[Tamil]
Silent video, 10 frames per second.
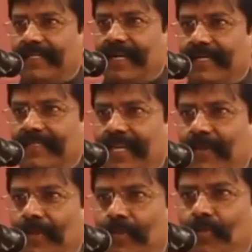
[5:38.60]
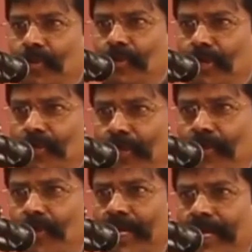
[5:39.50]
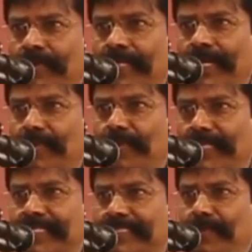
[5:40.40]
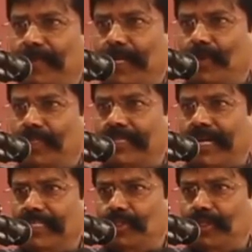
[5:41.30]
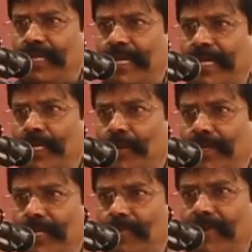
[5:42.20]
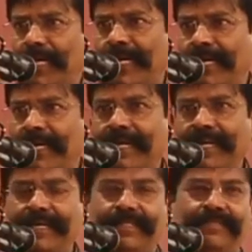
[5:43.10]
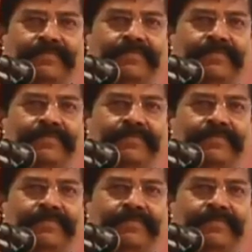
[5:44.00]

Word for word: நான் யார் தெரியுமா மூன்று முறை உங்களிடம் தங்கப்பதக்கத்தை பறிகொடுத்த அச்சுத நாயரினுடைய மகள் நான் என்று